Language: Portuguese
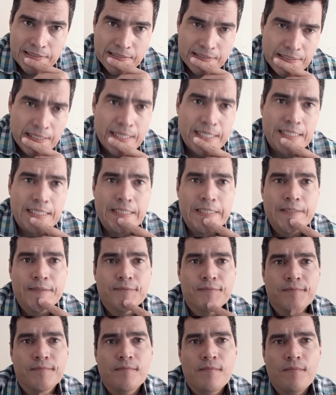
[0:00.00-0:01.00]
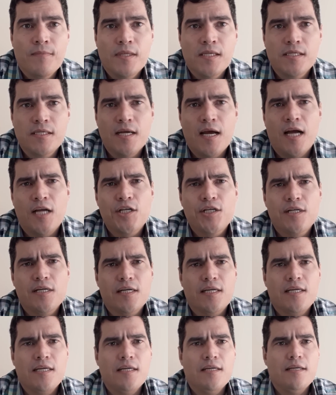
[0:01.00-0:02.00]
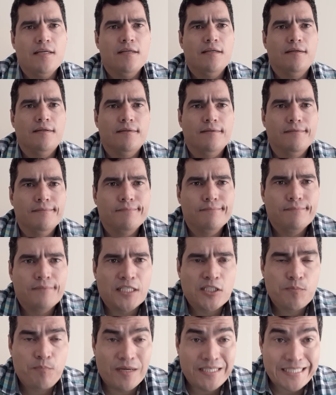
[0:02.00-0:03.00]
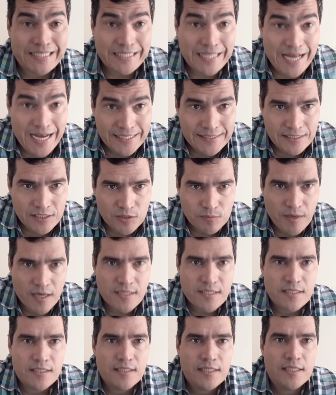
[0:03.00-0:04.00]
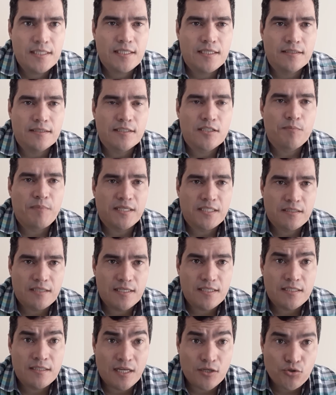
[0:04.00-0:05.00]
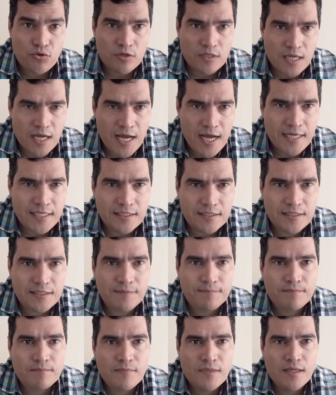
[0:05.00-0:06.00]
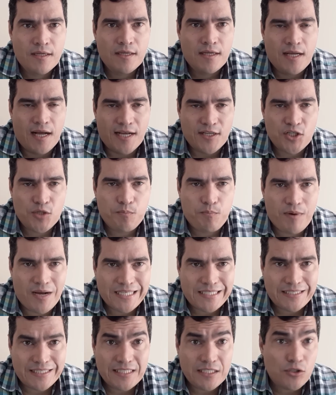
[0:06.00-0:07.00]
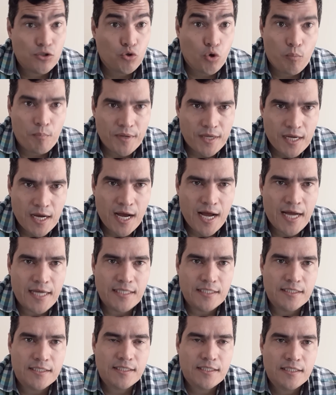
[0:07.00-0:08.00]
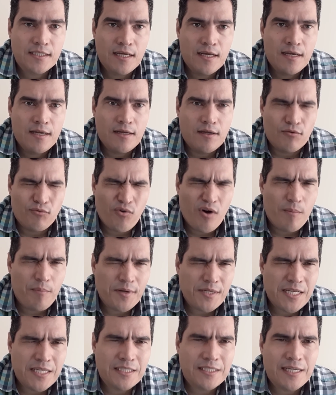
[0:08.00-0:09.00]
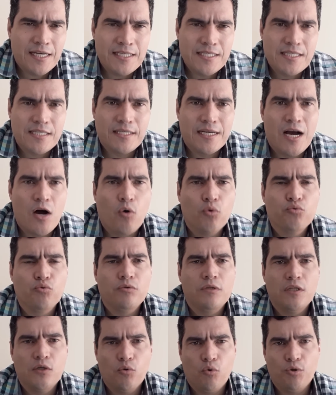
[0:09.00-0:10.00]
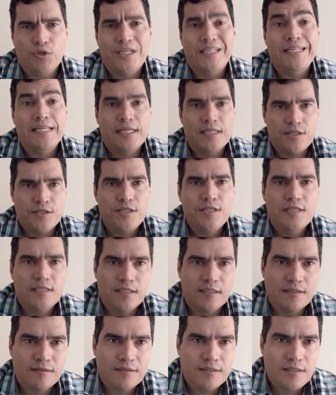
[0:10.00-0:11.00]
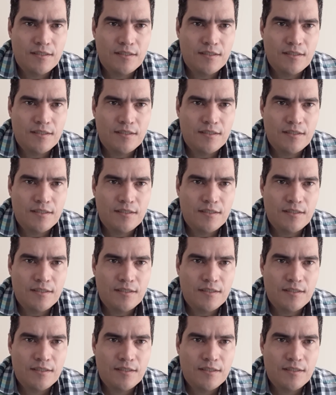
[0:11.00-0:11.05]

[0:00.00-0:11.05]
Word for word: E aí, você acha que as pastagens brasileiras, as pastagens nacionais, as pastagens tropicais vão apresentar esse alto teor de energia?